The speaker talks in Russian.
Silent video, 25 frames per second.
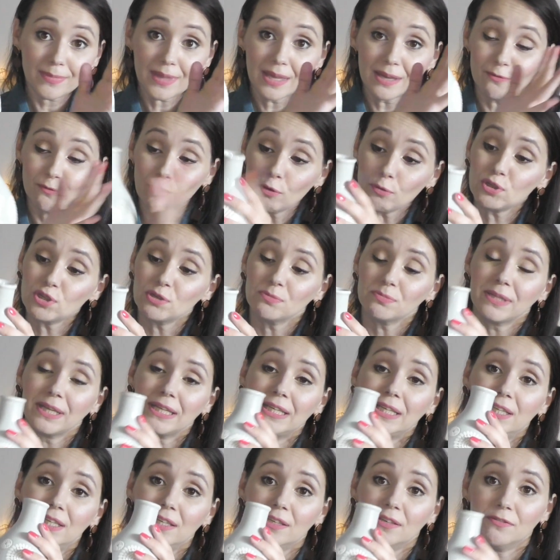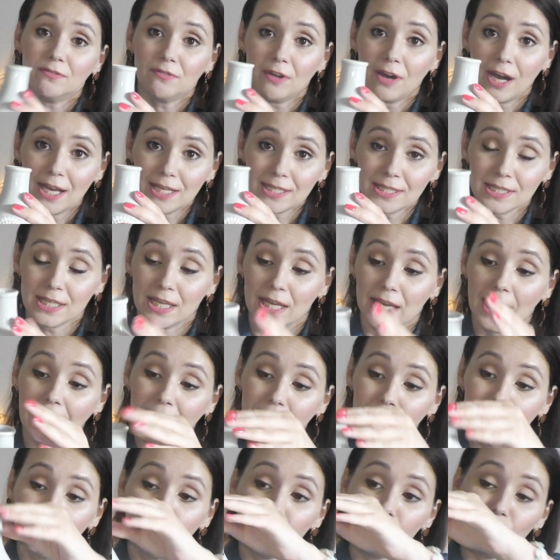в общем, такие вазы,
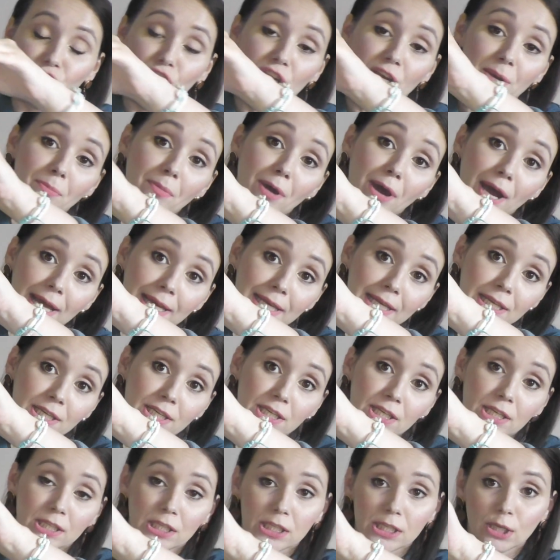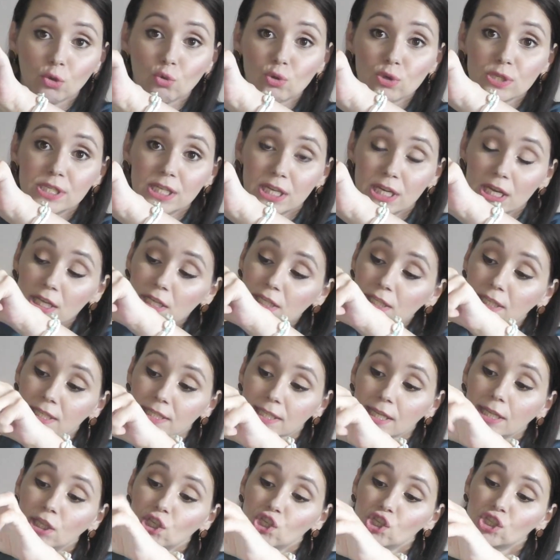они не маленькие, это такой средний
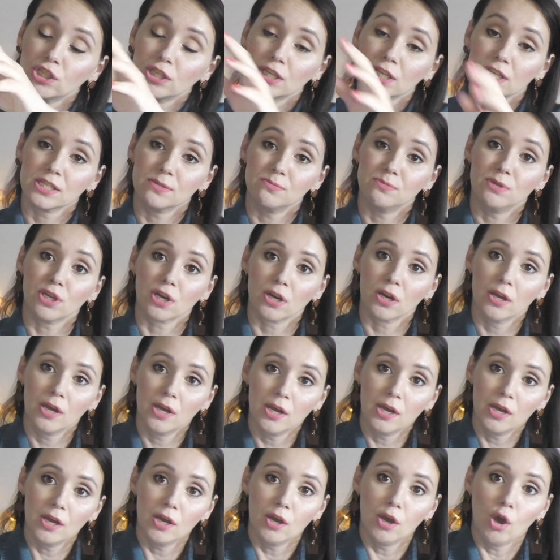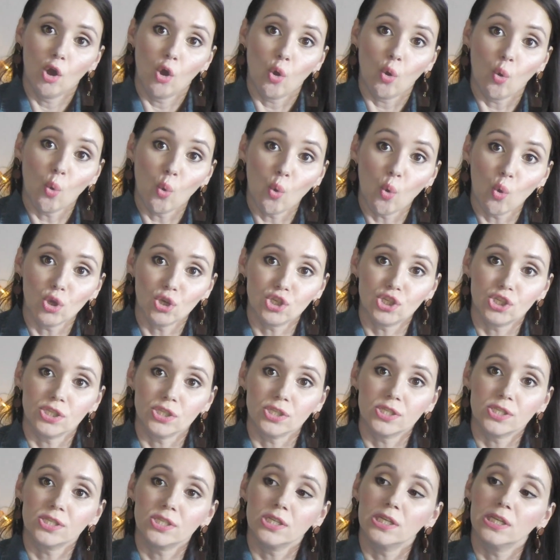достаточно размер.
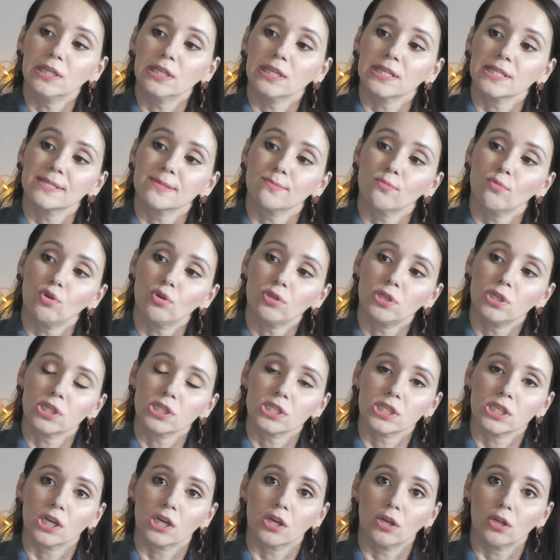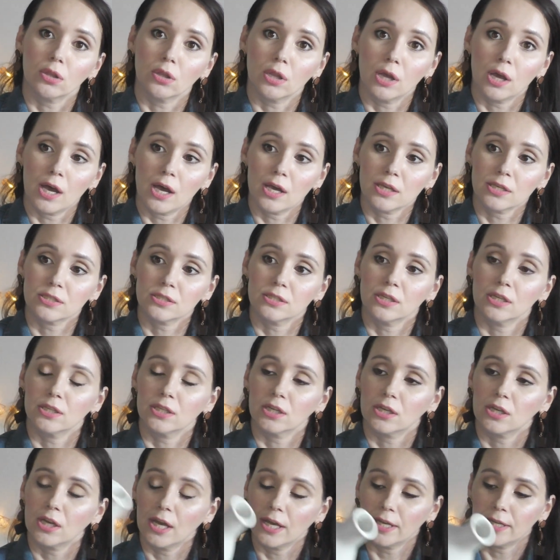Очень стильно смотрится, классная
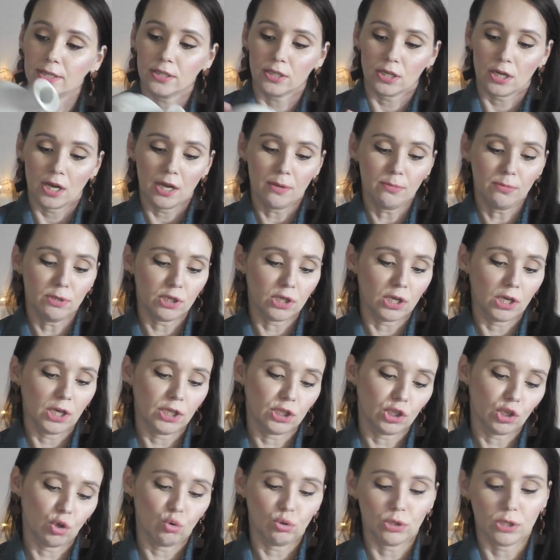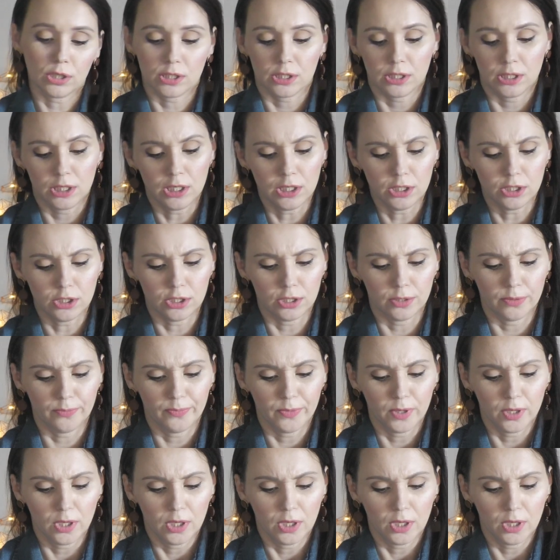такая керамика. Это у нас, знаете,